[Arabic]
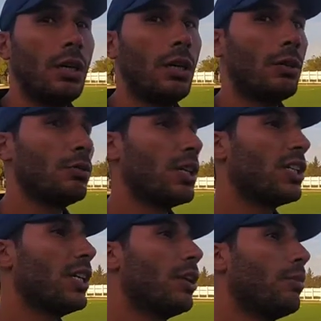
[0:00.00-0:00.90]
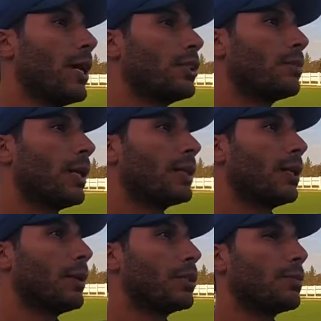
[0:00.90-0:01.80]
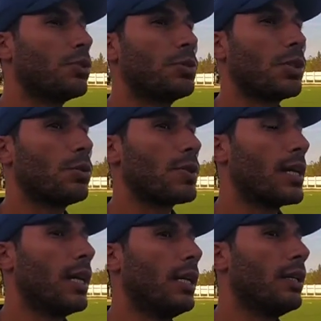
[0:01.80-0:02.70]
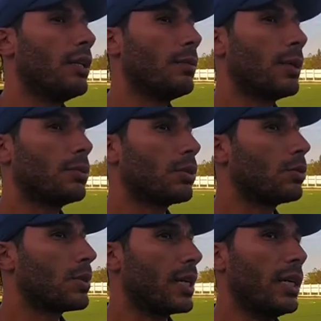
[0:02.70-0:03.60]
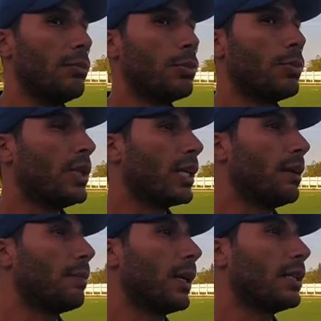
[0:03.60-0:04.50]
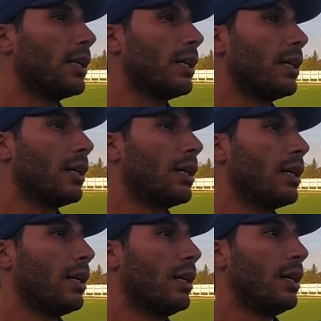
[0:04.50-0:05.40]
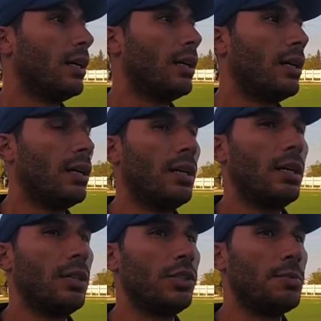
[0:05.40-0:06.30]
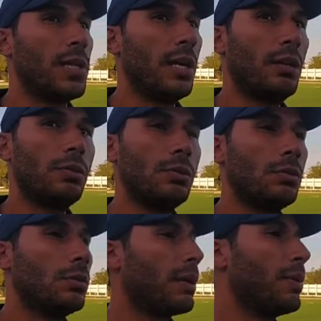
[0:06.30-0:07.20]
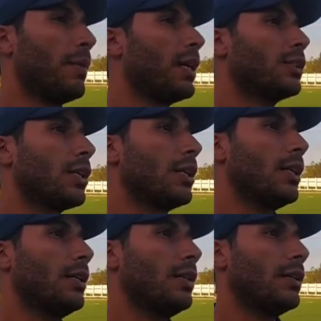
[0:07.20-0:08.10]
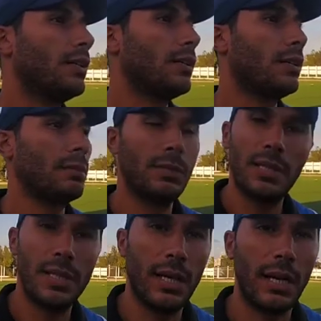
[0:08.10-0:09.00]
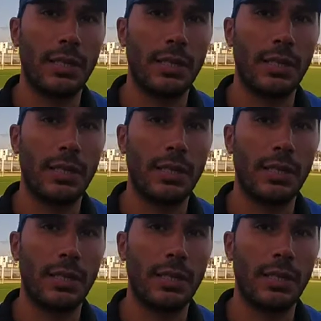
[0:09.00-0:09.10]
اون دوا جيري لو ماتش معناتها ماتش مش باش يكون ساهل ماتش باش يكون صعيب اون بون ايكيب معناتها ايجيبسيان آه، وربي معنا ان شاء الله ميرسي يا ميرسي